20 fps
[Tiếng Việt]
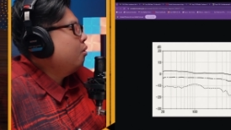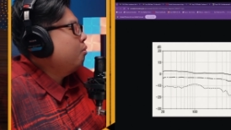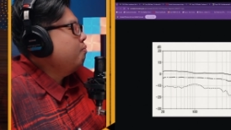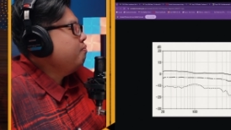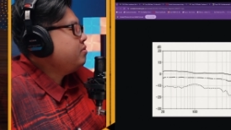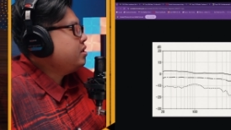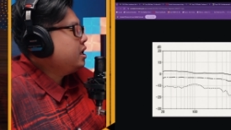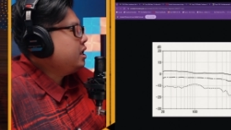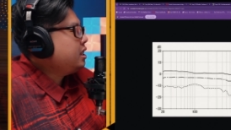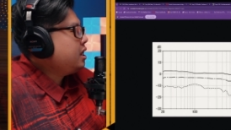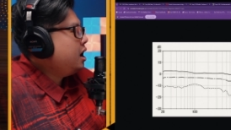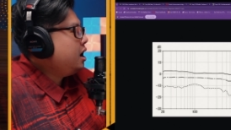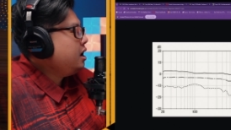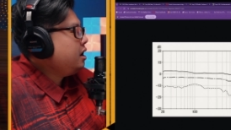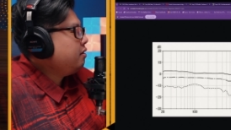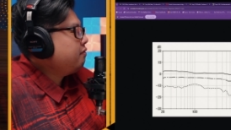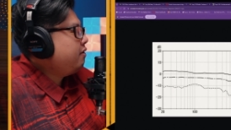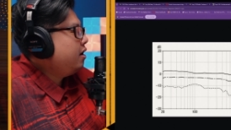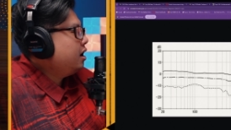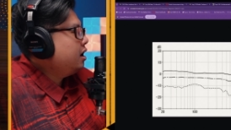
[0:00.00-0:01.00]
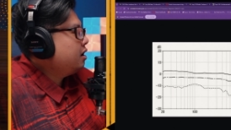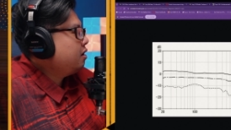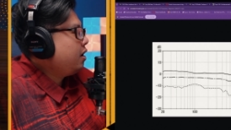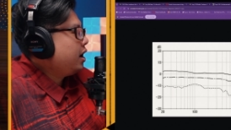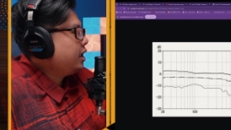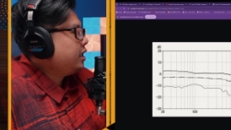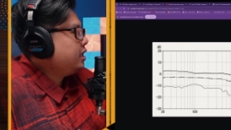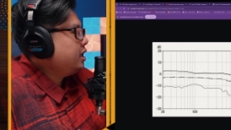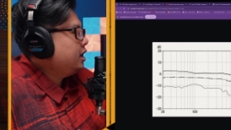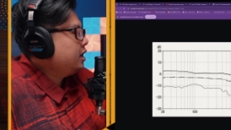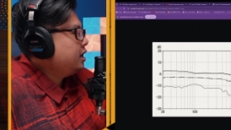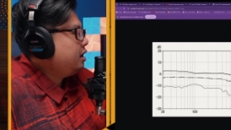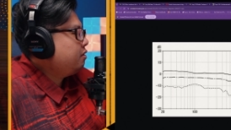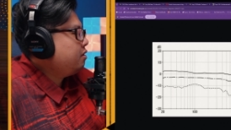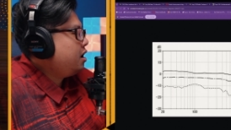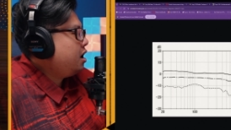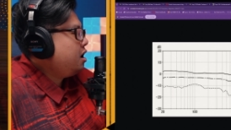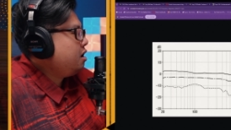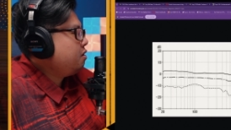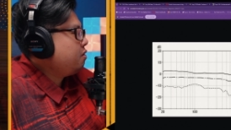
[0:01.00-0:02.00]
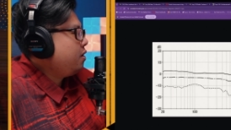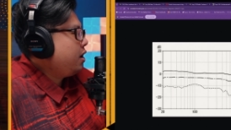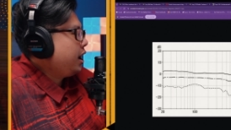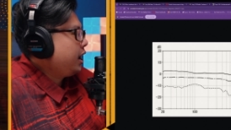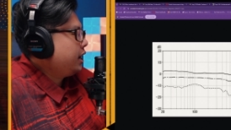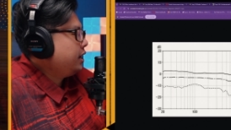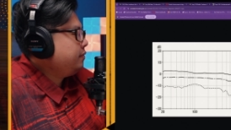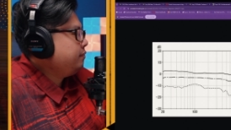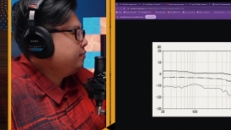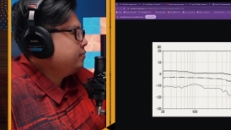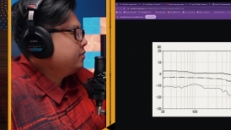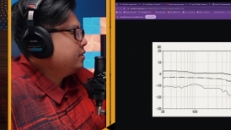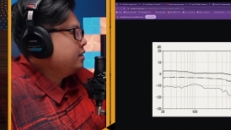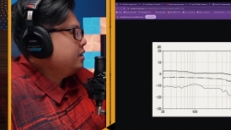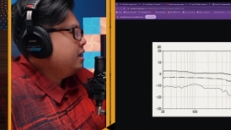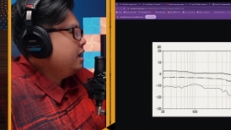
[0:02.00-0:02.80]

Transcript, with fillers: cũng chỉ tới phần khoảng chừng đâu đó khoảng